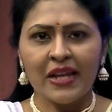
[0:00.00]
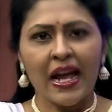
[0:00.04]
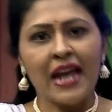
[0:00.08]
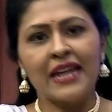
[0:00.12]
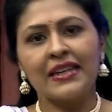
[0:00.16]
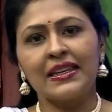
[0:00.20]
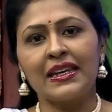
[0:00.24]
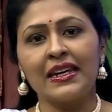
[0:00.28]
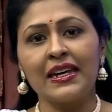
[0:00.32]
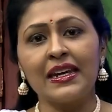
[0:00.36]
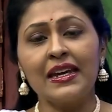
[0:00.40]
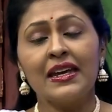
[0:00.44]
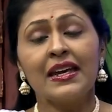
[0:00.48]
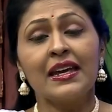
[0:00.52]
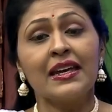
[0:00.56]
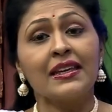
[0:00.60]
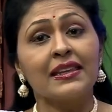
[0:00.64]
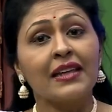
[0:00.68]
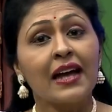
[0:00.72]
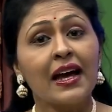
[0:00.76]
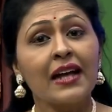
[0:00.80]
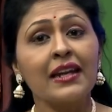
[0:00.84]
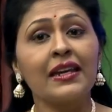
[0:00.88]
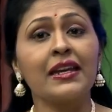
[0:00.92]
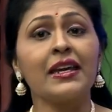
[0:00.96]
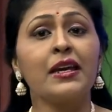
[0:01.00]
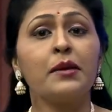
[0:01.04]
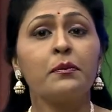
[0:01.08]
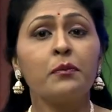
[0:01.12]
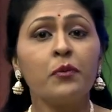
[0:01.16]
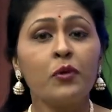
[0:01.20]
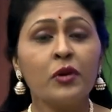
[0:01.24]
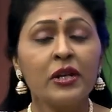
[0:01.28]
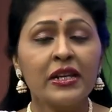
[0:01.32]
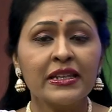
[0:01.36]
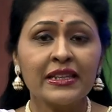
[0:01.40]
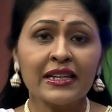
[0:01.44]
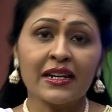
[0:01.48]
అయితే దానికి
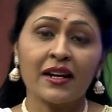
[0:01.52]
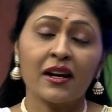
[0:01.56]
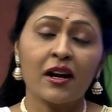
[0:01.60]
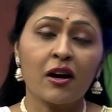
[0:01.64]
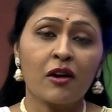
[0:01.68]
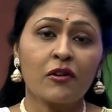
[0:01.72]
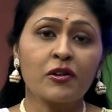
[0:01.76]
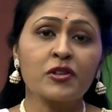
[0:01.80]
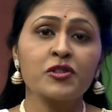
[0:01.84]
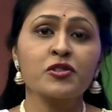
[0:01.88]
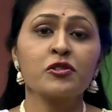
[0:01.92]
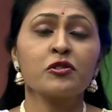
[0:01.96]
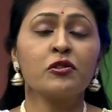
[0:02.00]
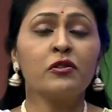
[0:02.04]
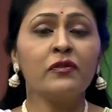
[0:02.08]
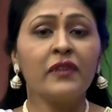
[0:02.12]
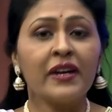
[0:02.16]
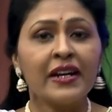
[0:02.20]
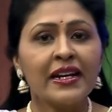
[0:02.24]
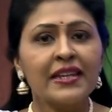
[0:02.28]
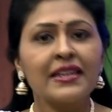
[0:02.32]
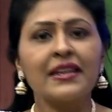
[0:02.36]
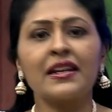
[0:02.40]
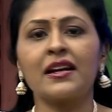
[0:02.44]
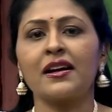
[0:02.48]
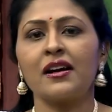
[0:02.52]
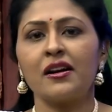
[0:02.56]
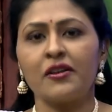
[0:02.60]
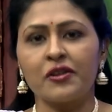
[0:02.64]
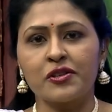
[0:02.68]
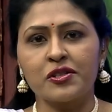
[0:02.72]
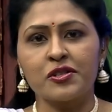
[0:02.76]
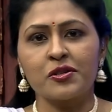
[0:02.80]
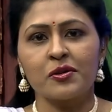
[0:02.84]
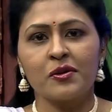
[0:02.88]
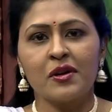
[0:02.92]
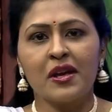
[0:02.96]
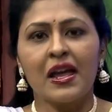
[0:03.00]
బుల్లితెర కావచ్చు వెండితెర
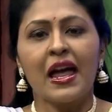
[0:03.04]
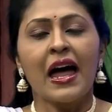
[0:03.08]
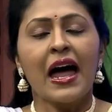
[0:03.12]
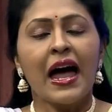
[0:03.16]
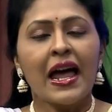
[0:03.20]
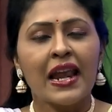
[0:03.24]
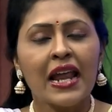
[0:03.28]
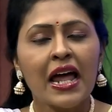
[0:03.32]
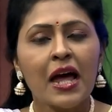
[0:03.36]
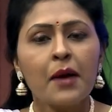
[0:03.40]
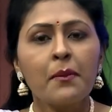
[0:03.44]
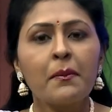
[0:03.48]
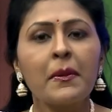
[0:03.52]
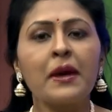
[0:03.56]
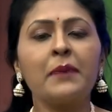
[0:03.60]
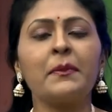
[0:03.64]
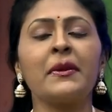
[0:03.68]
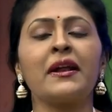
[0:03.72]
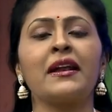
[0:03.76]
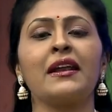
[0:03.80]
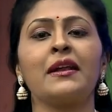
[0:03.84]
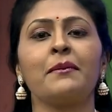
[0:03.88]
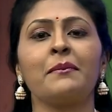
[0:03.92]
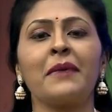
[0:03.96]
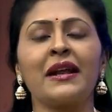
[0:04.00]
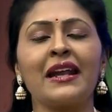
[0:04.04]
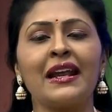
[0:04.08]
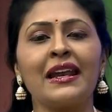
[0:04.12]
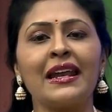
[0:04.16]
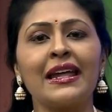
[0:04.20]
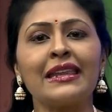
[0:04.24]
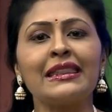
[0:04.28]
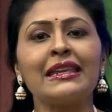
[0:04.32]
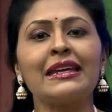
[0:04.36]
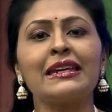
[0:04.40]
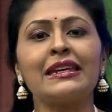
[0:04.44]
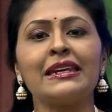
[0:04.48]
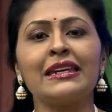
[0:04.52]
కావచ్చు అలా మన మనల్ని
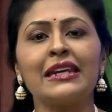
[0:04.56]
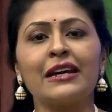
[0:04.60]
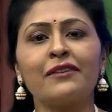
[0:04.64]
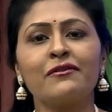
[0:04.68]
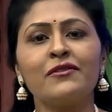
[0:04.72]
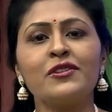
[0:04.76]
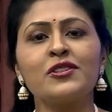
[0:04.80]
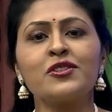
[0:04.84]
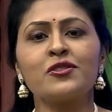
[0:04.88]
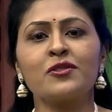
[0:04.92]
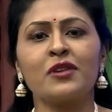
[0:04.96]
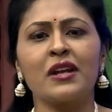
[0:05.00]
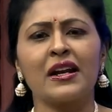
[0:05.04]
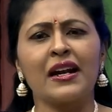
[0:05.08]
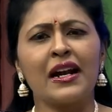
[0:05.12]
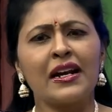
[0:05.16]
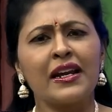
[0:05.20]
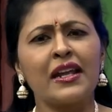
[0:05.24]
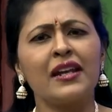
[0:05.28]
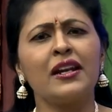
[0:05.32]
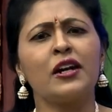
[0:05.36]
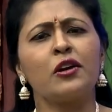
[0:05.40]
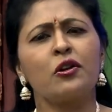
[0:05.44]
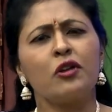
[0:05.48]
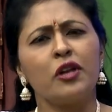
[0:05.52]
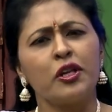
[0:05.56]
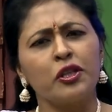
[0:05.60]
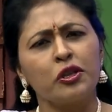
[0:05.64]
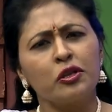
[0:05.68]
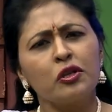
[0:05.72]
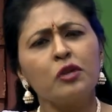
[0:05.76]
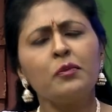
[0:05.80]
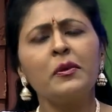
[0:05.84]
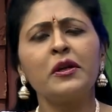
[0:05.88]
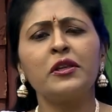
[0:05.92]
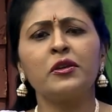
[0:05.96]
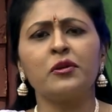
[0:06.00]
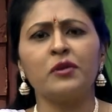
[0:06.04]
అందరినీ నవ్విస్తున్న నటీనటులు
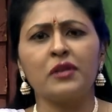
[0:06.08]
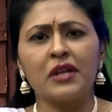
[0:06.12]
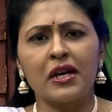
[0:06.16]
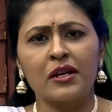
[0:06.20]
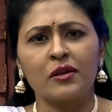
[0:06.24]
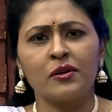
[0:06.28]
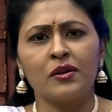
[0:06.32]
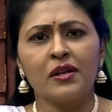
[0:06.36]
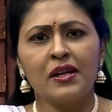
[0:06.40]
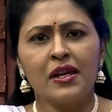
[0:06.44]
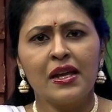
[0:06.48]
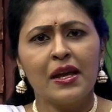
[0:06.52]
ఎంతోమంది ఉన్నారు